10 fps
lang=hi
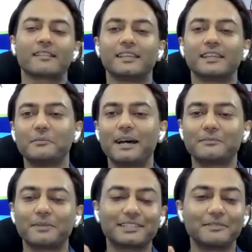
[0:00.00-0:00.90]
देखिए
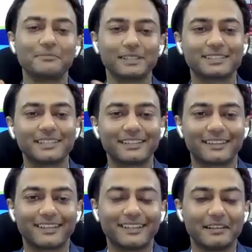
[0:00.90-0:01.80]
बात बड़ी सिंपल सी
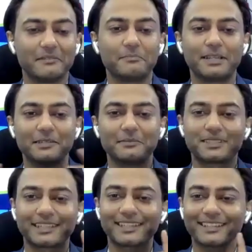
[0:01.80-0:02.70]
है पैसे
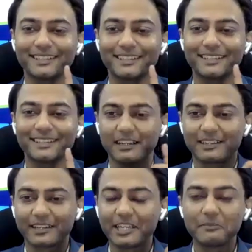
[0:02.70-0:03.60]
बचेंगे अगर
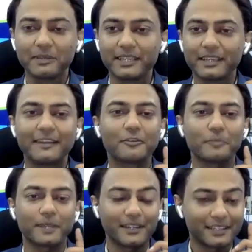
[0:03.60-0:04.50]
ट्रेनिंग में ही एक लाख
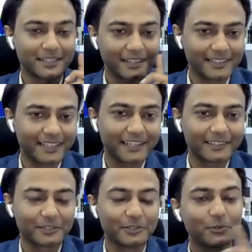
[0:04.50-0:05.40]
रुपए खर्च कर देंगे
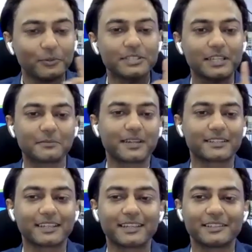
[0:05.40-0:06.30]
तो टूल्स कब कर
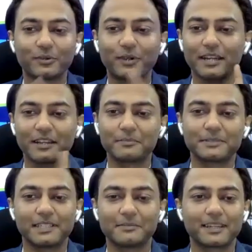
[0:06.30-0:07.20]
देंगे दुकान कब
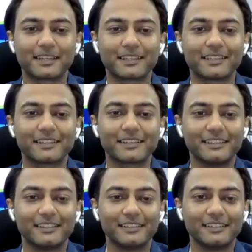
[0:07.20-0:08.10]
सेटअप
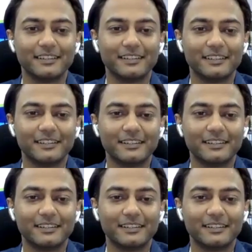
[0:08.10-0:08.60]
करेंगे हाँ जी